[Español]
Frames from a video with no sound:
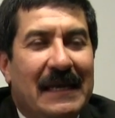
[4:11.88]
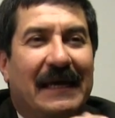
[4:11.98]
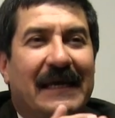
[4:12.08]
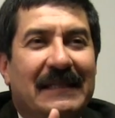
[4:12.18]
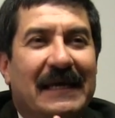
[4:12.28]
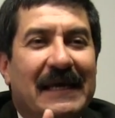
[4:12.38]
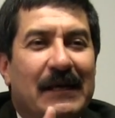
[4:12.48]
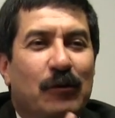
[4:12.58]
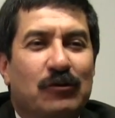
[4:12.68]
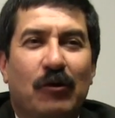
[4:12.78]
La
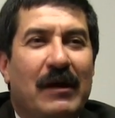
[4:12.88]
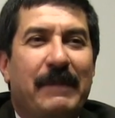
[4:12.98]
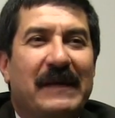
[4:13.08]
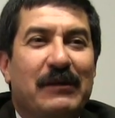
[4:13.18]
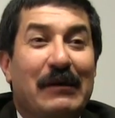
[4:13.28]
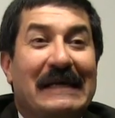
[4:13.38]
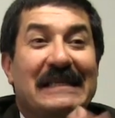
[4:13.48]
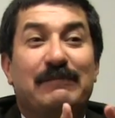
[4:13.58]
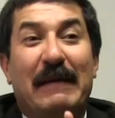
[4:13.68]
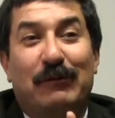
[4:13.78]
gente no solo le ha perdido el
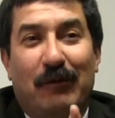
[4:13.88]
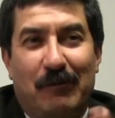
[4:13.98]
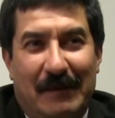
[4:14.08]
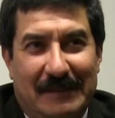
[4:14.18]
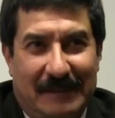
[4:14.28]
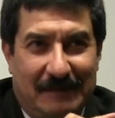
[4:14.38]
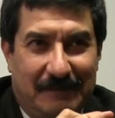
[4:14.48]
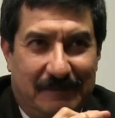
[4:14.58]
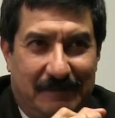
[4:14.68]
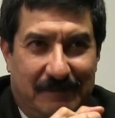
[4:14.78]
respeto a Duarte,
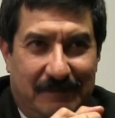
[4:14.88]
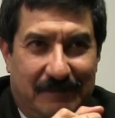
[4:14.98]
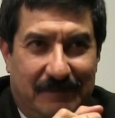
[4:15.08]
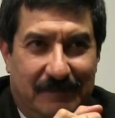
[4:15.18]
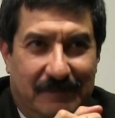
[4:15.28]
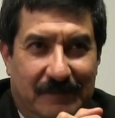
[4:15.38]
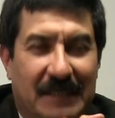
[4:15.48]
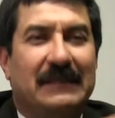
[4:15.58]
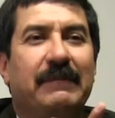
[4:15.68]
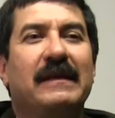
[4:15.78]

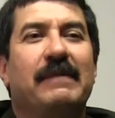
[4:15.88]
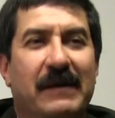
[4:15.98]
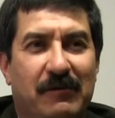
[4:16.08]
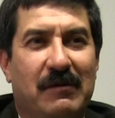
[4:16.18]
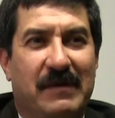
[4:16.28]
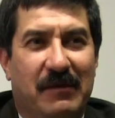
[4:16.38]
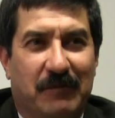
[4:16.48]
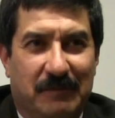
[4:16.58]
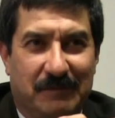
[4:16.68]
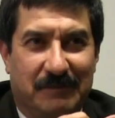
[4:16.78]
ya también le perdió el miedo.